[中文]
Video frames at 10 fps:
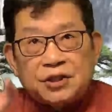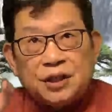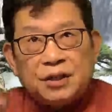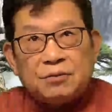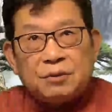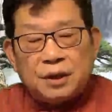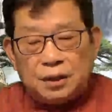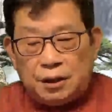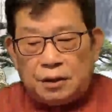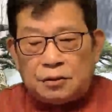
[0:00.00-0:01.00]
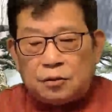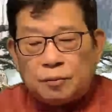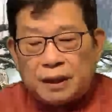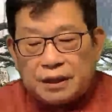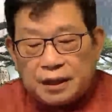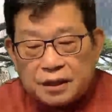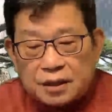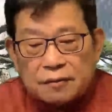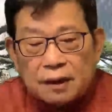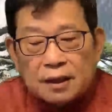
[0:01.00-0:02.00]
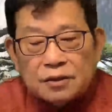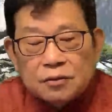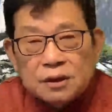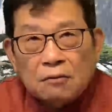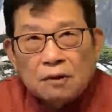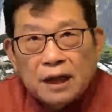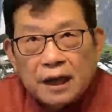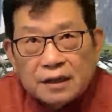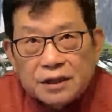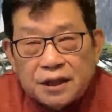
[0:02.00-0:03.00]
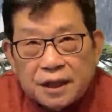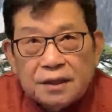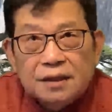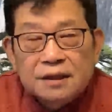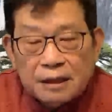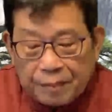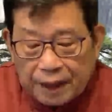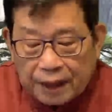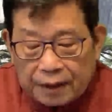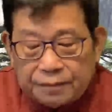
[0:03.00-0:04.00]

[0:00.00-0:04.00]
六月，印度每天的死亡人数超过两千三百人。